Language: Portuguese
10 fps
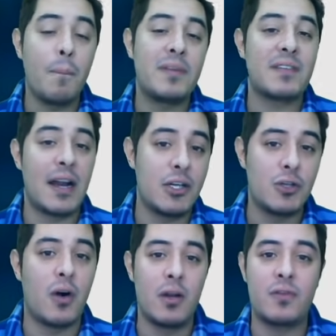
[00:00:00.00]
É um
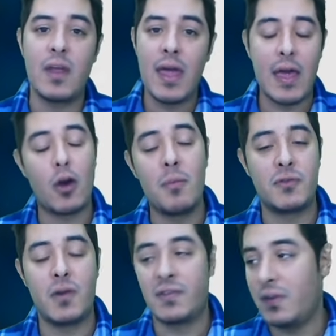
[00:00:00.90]
piscar de olhos, é
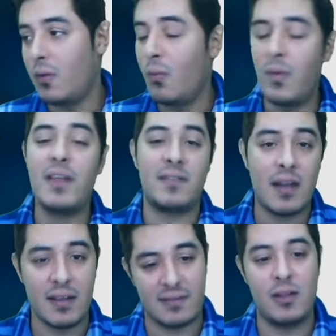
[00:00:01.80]
como se fosse um
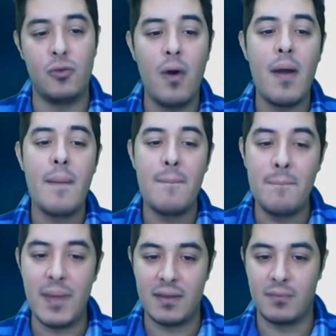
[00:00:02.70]
recém-nascido
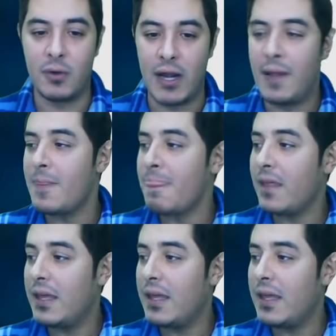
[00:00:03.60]
mesmo, né?